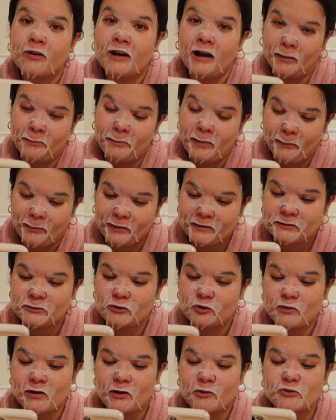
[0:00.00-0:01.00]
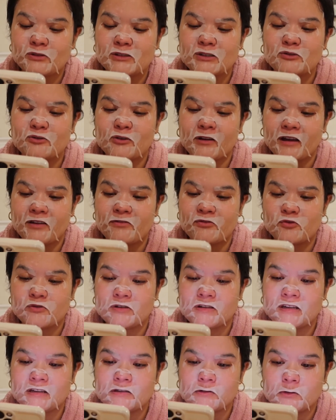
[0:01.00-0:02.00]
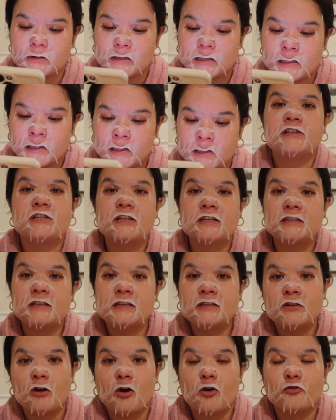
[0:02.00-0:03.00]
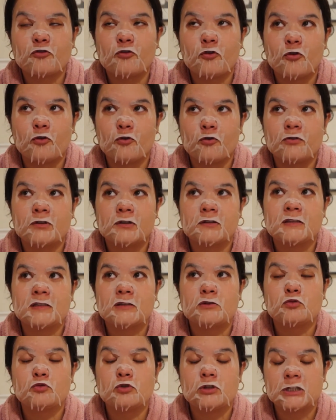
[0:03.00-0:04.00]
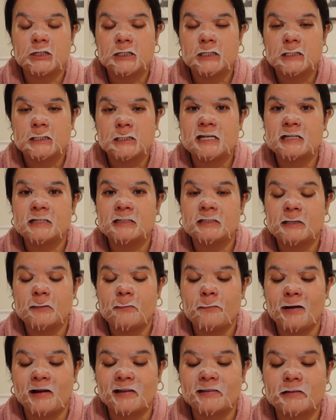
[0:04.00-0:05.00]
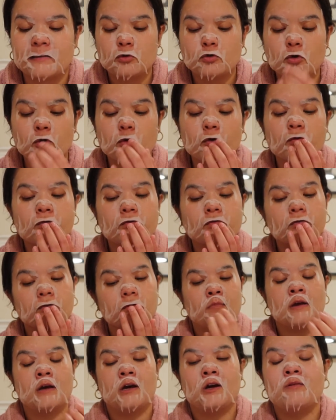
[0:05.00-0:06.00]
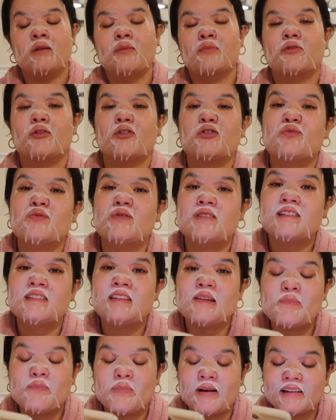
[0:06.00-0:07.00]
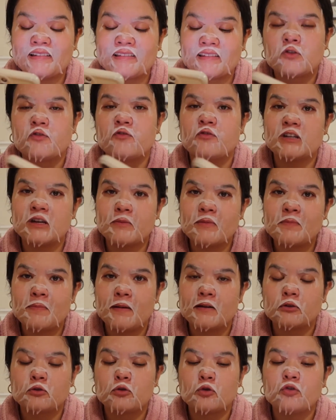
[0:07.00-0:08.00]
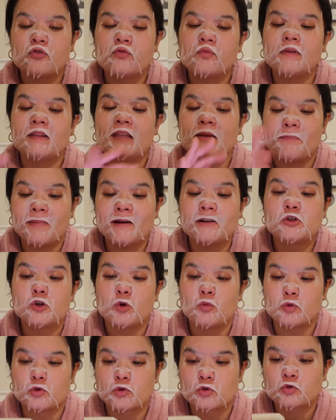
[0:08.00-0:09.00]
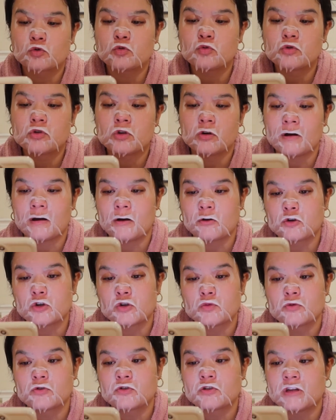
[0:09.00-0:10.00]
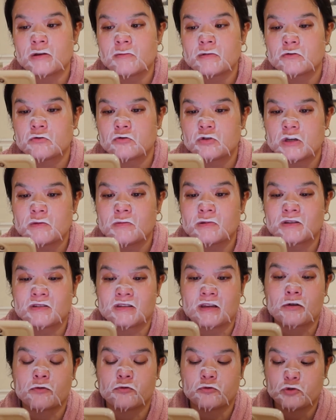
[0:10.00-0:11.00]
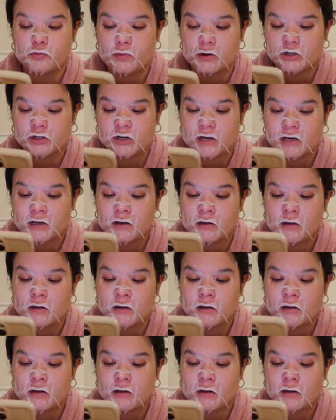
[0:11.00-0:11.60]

fera pas partie de ma routine de rêve, je suis désolée. J'hésite entre des sushis et des pâtes aux truffes. Mais en même temps je me dis que des pâtes, je fais jamais de pâtes aux truffes, mais des pâtes j'en mange tout le temps alors que je mange jamais sushis parce que ça coûte super cher.